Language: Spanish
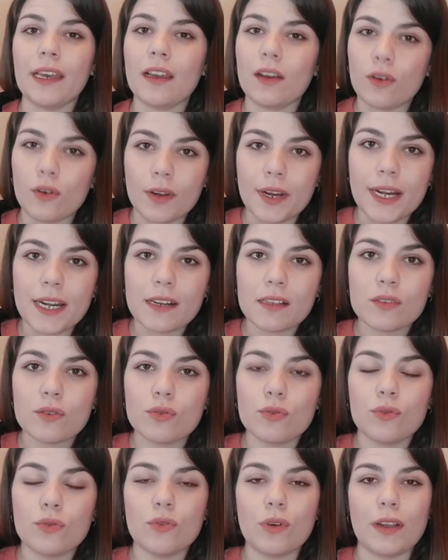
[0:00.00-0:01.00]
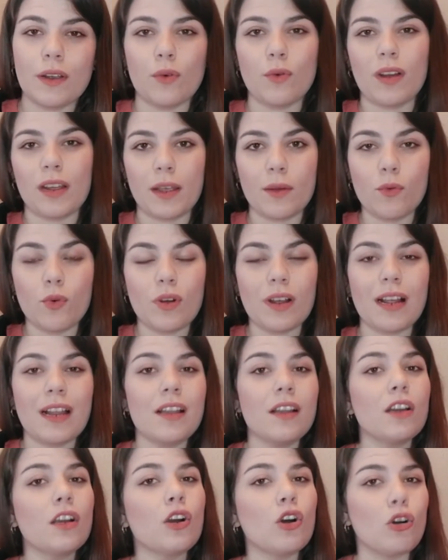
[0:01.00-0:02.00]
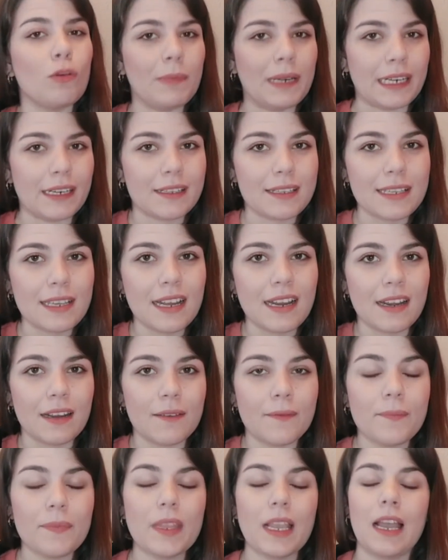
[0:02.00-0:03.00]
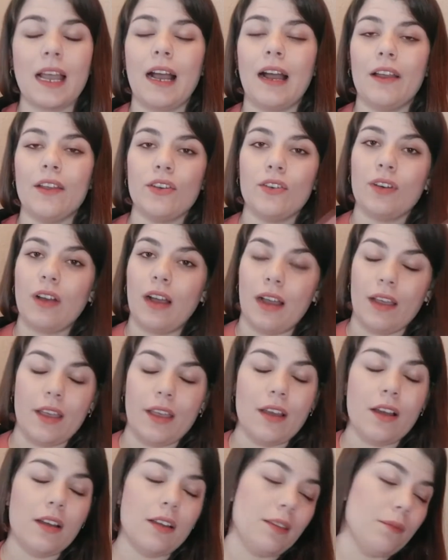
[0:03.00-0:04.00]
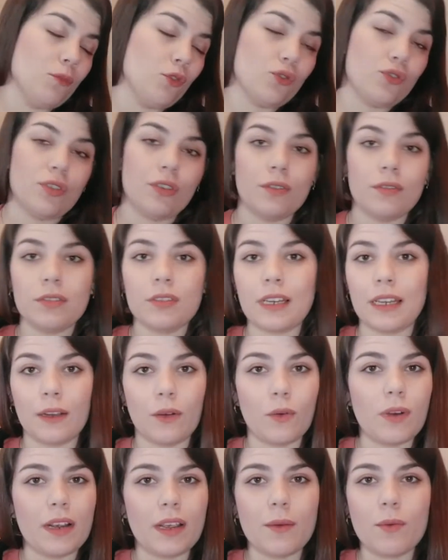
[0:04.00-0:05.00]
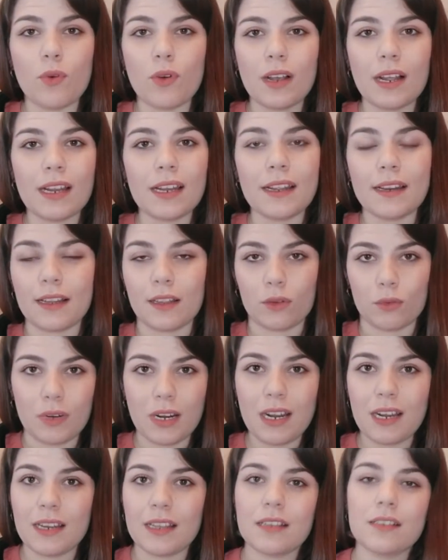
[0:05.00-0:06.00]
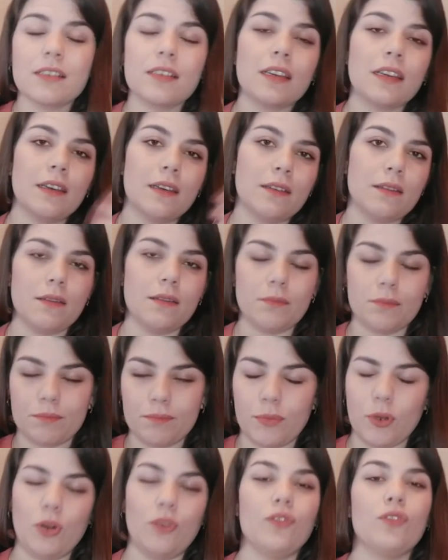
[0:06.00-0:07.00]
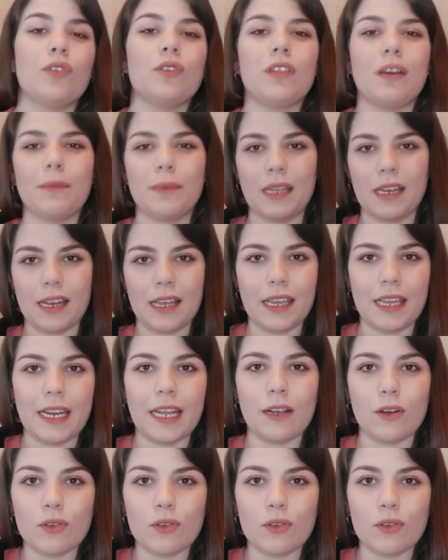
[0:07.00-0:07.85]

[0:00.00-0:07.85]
escoger su enjuague bucal comercial. Hay, hay, muchos enjuagues bucales naturales que pronto también les iré